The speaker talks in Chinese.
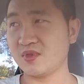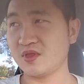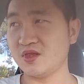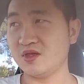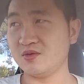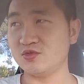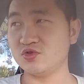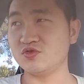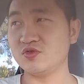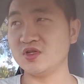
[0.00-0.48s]

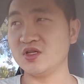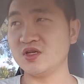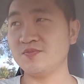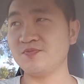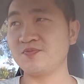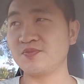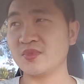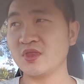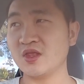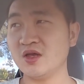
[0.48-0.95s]
怎么说呢？
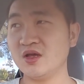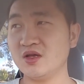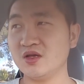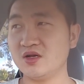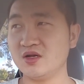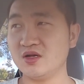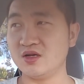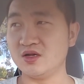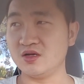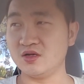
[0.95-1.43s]

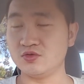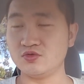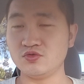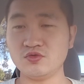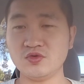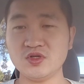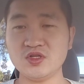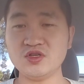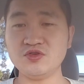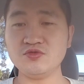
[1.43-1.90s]
呃，
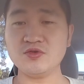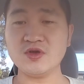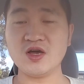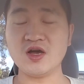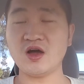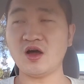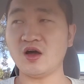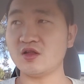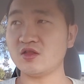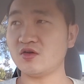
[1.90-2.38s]
如果你语
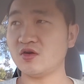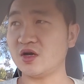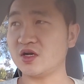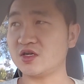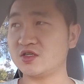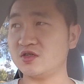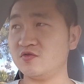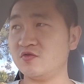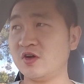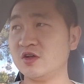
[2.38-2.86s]
言好的话，
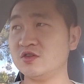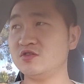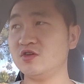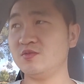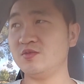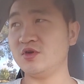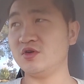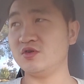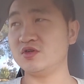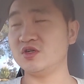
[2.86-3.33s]
是完
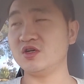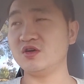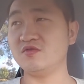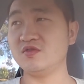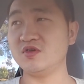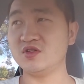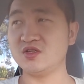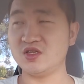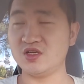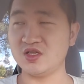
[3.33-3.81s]
全没有任何
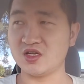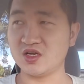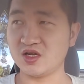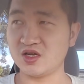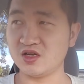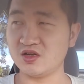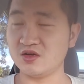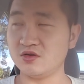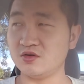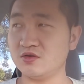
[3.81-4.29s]
问题的。
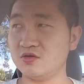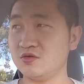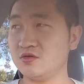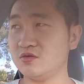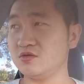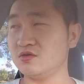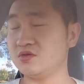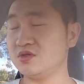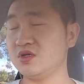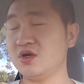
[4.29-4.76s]
还
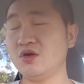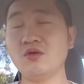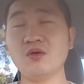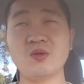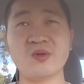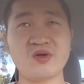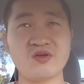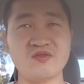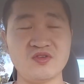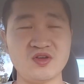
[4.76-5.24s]
有小伙
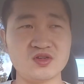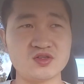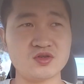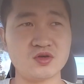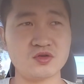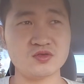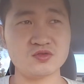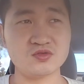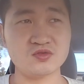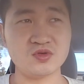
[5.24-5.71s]
伴问
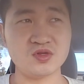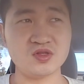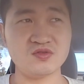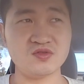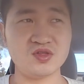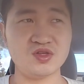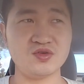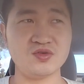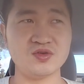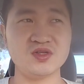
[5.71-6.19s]
找工作的
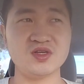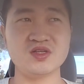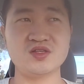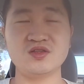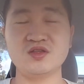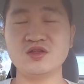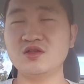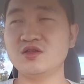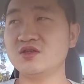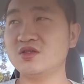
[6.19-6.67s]
问题，我再
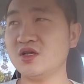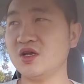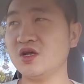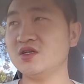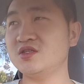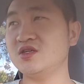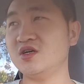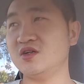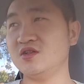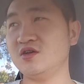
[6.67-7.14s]

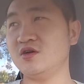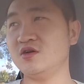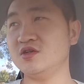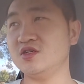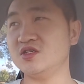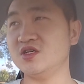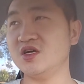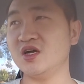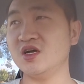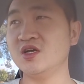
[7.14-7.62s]
再强调
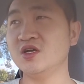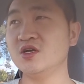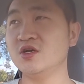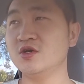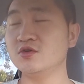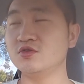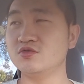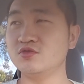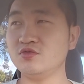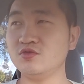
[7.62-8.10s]
一下，
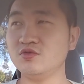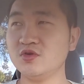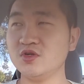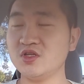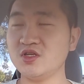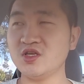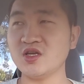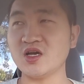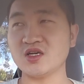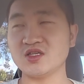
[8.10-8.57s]
如果
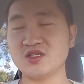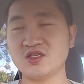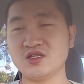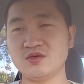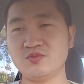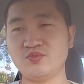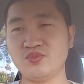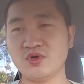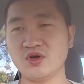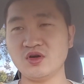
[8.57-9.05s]
你雅
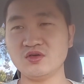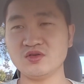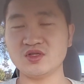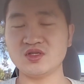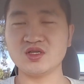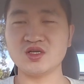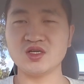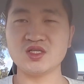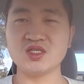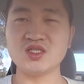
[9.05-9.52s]
思不够
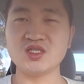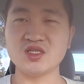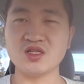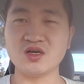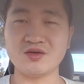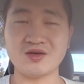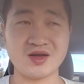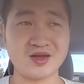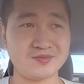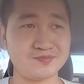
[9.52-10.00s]
四个七
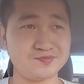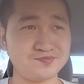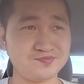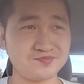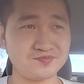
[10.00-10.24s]
的话，